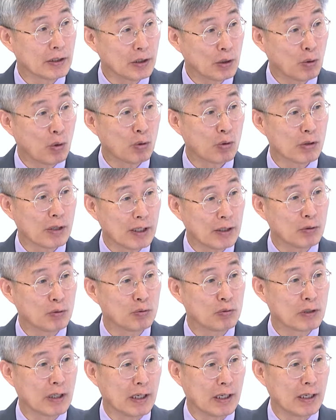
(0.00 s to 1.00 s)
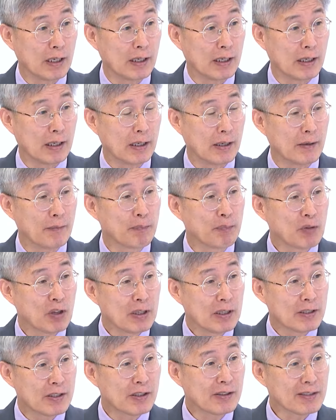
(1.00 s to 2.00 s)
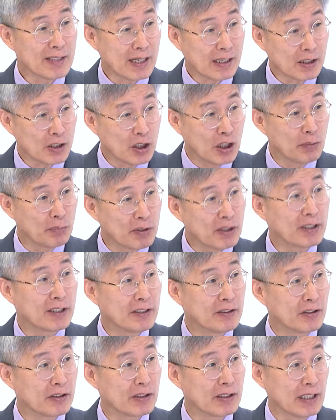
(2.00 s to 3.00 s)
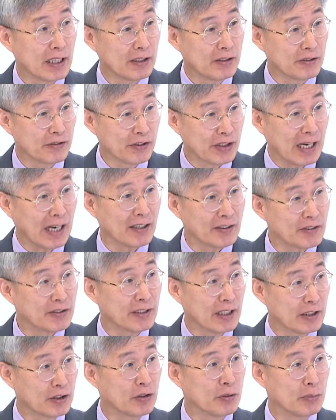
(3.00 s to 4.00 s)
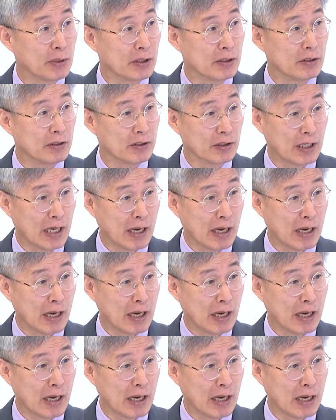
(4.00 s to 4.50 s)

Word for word: 이제 코로나19가 증상을 급격히 드러내는 사스 같으면은